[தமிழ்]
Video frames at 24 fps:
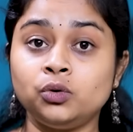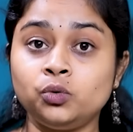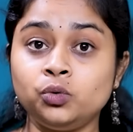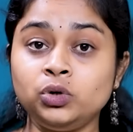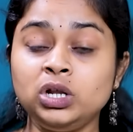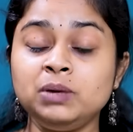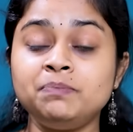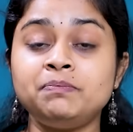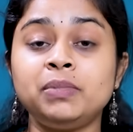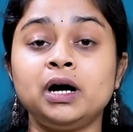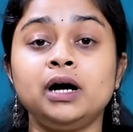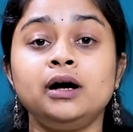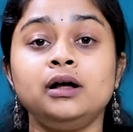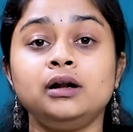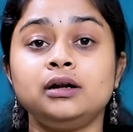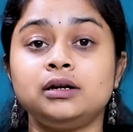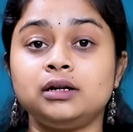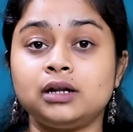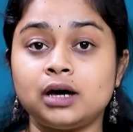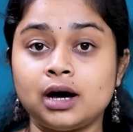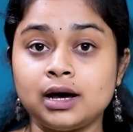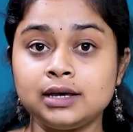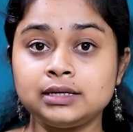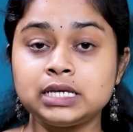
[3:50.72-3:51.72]
குறிப்பாக
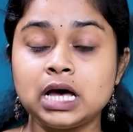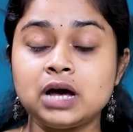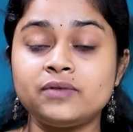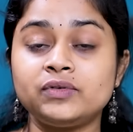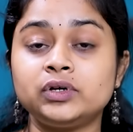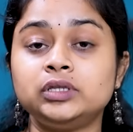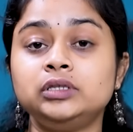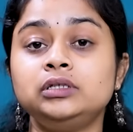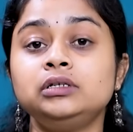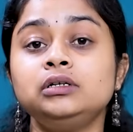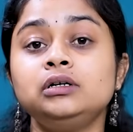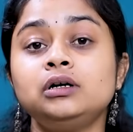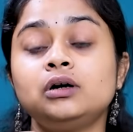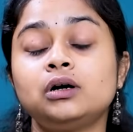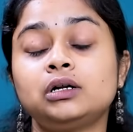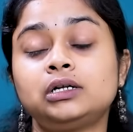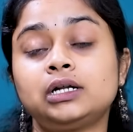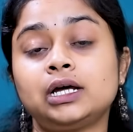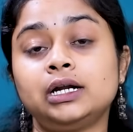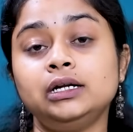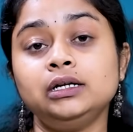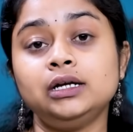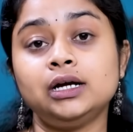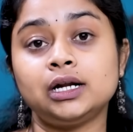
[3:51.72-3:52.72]
நாசா வந்து
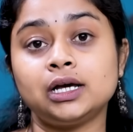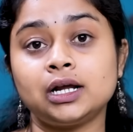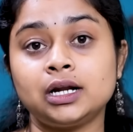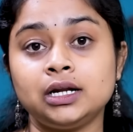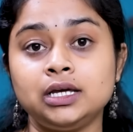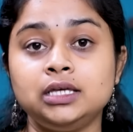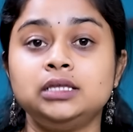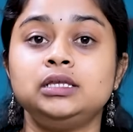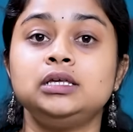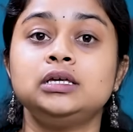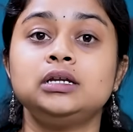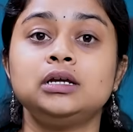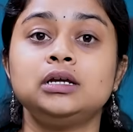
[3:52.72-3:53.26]
டன் கணக்கில் இது